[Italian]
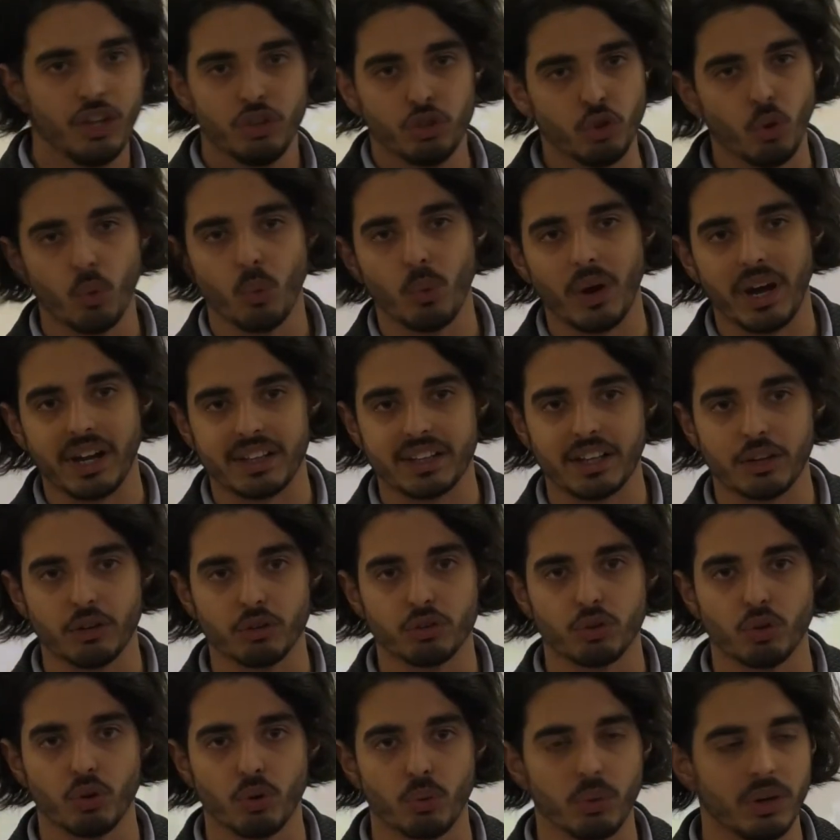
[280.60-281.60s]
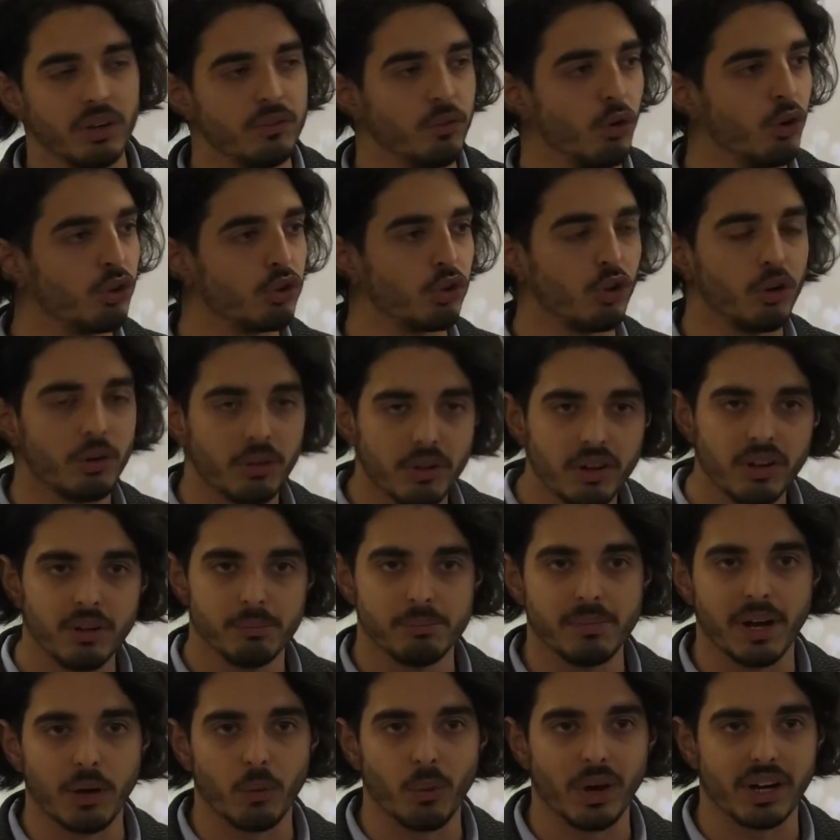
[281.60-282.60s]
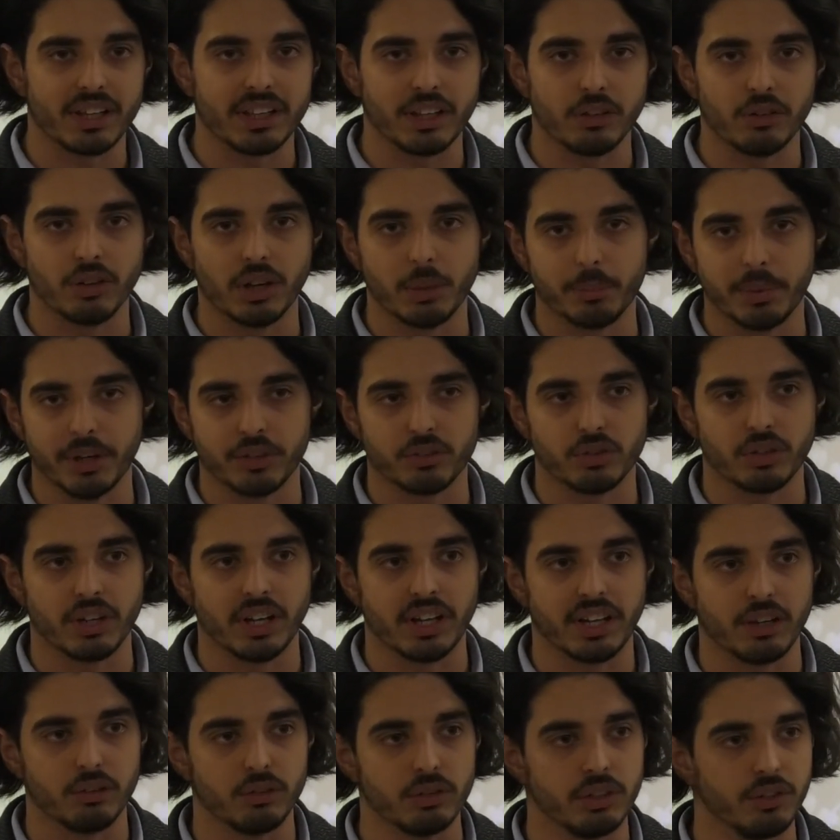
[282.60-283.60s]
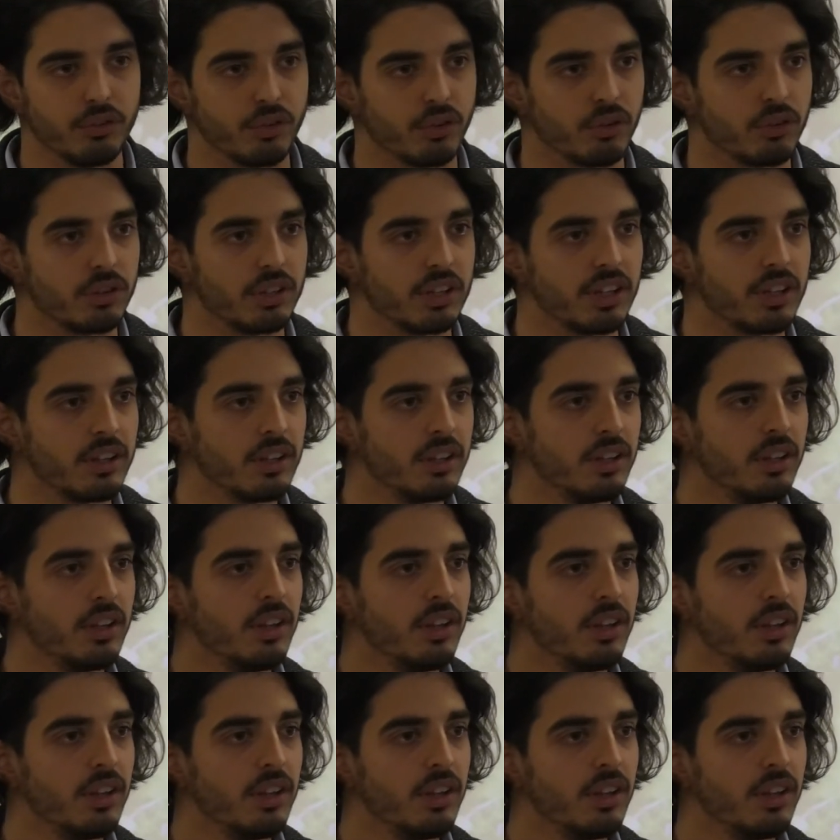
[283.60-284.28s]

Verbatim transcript: non guardano solo quel voto, ma guardano la persona che hanno di fronte.